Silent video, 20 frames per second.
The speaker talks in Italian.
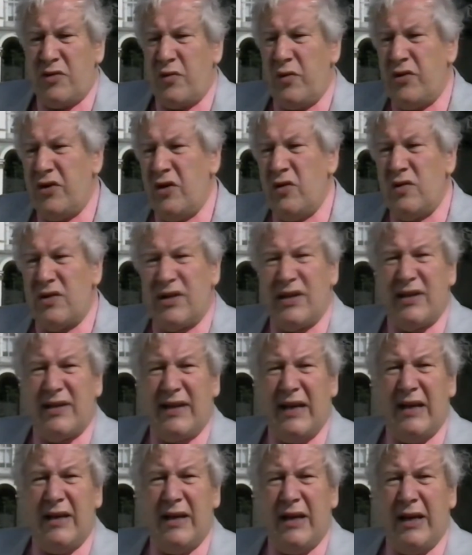Lo zar
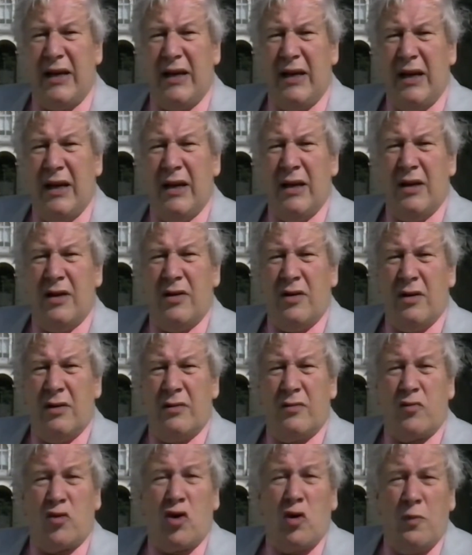fu costretto a
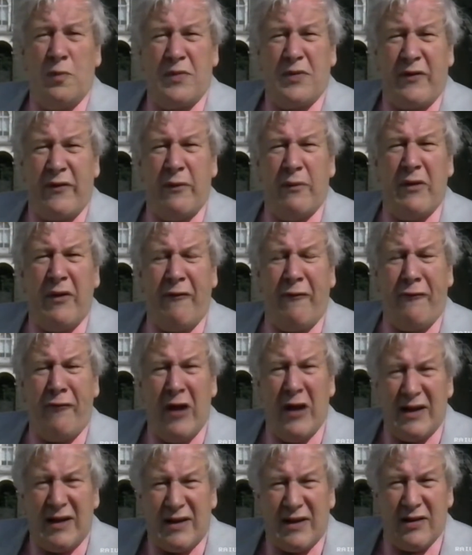inviare truppe
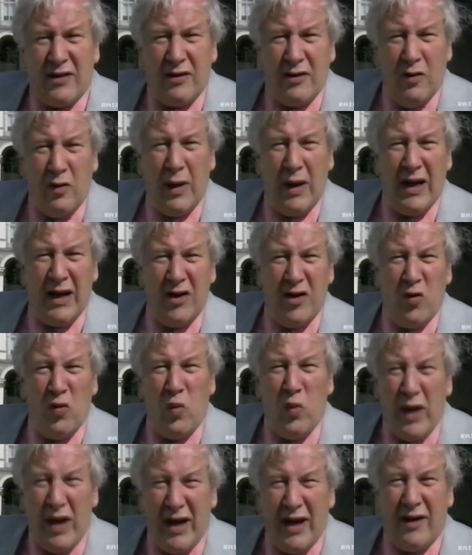dal fronte, truppe che
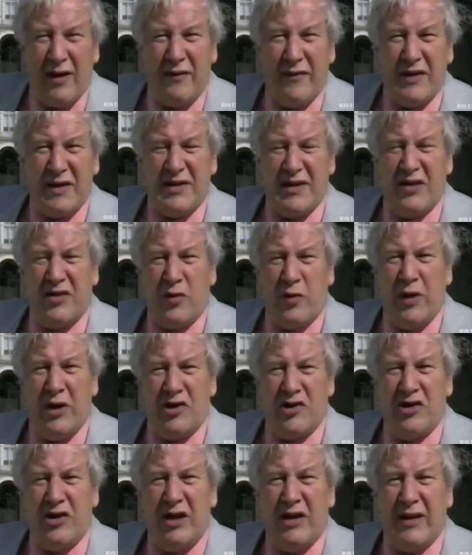ovviamente non
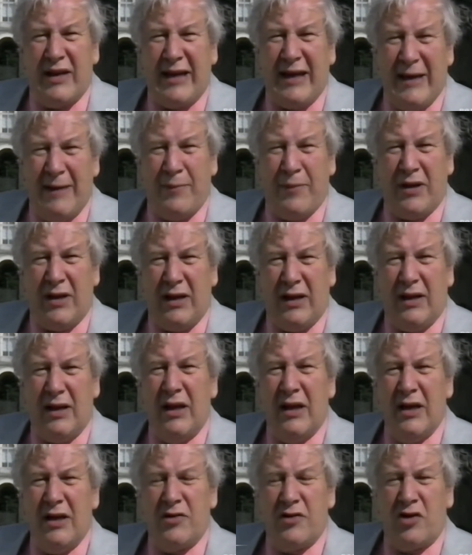sapevano cosa stava
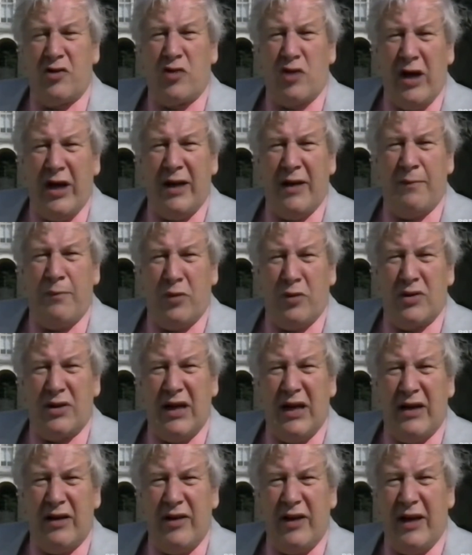accadendo, ma che
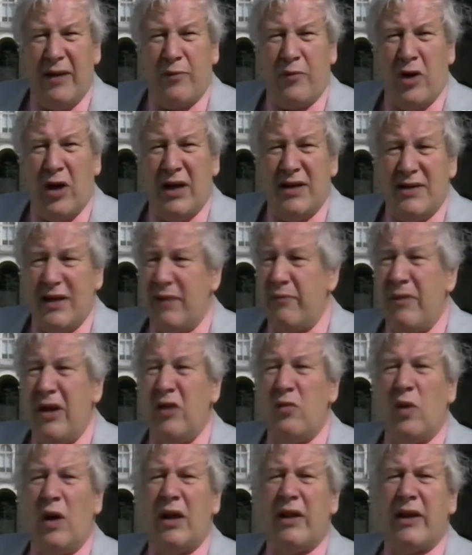dovevano
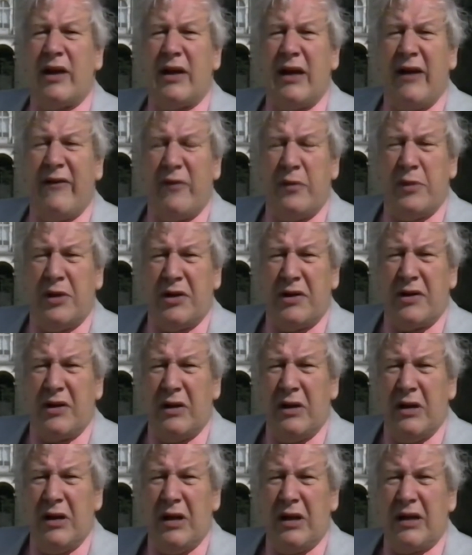domare la rivolta.
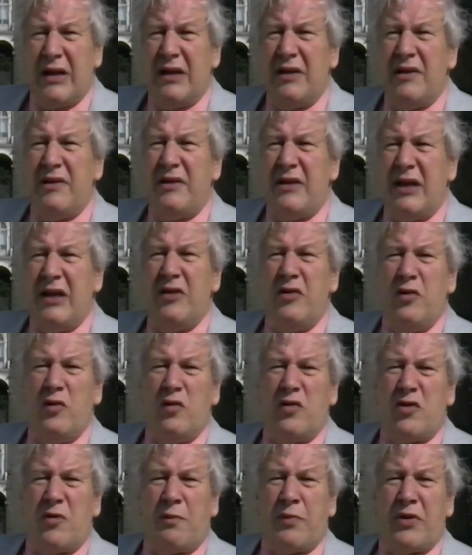Nel
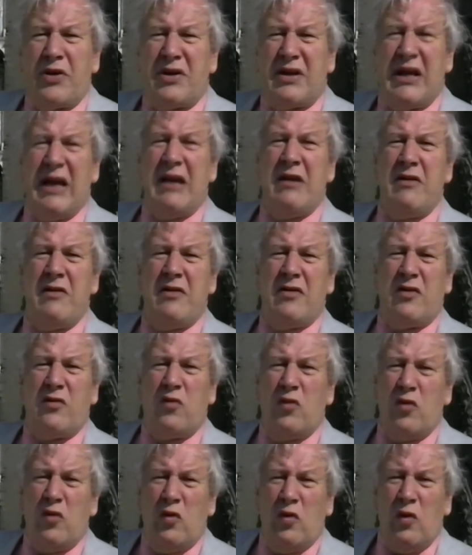frattempo il governo
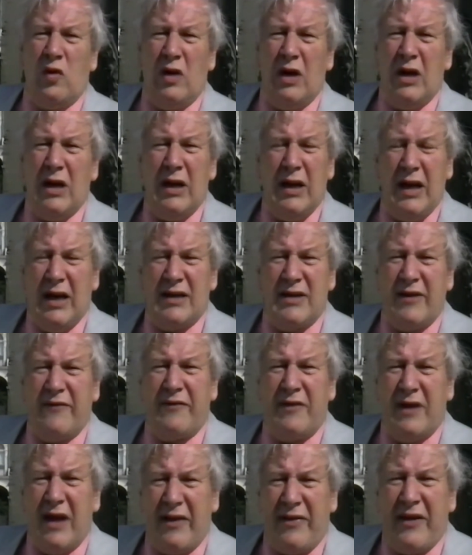pretendeva di
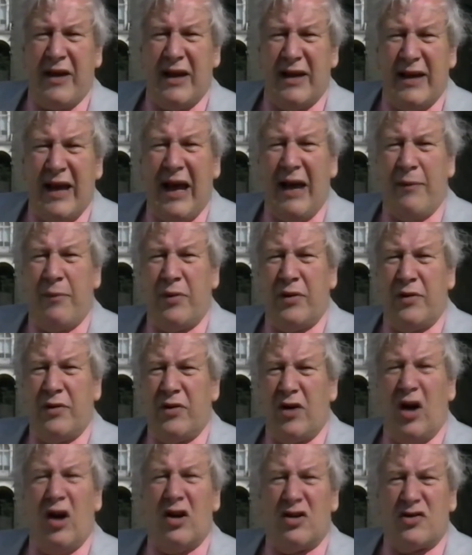continuare nel suo incarico
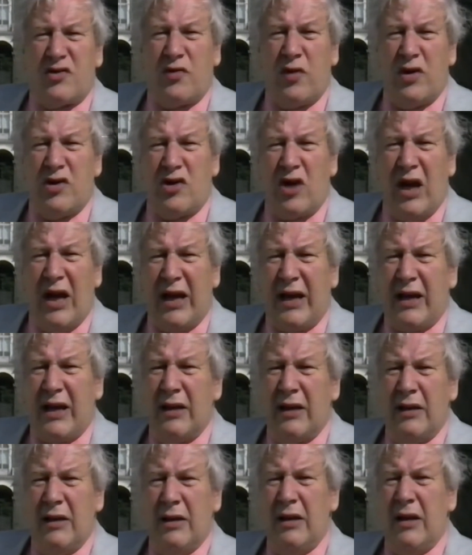come se niente fosse
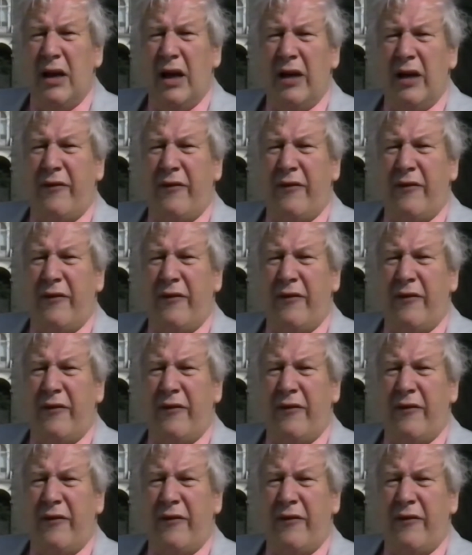accaduto,